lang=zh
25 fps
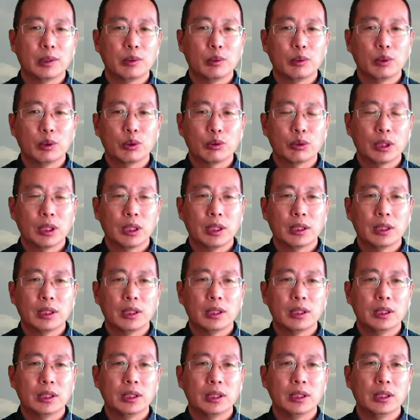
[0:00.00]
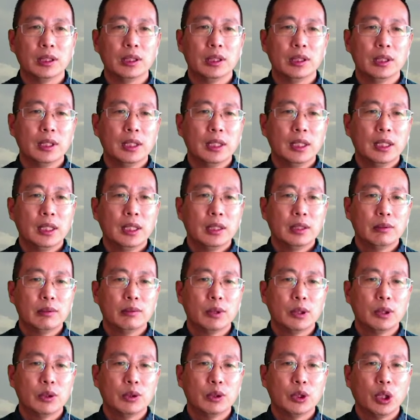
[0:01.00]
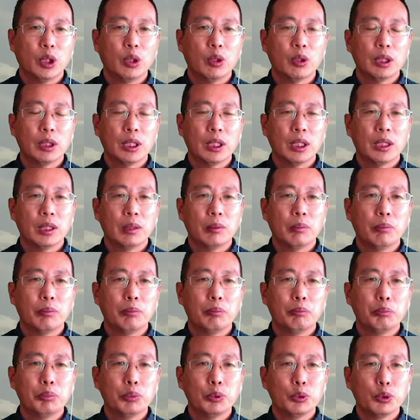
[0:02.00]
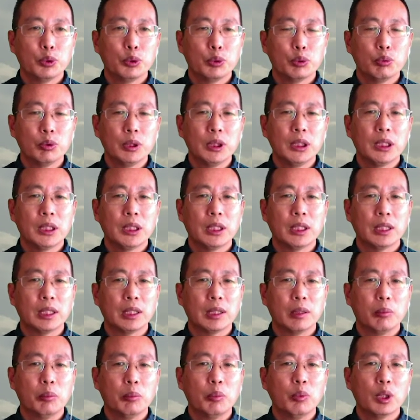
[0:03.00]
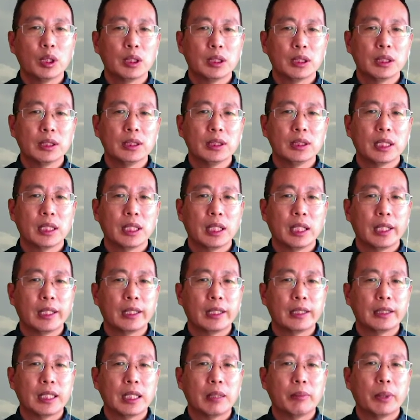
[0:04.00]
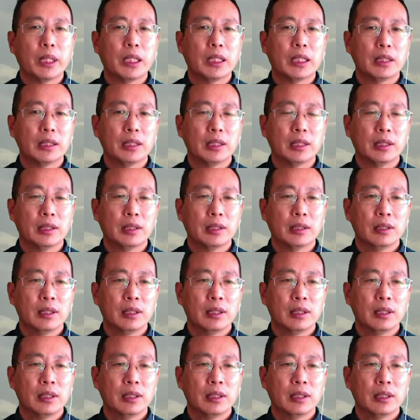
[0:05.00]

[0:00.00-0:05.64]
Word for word: 那我说呢，那行，我就找那个不熟悉的人、陌生人来加盟啊。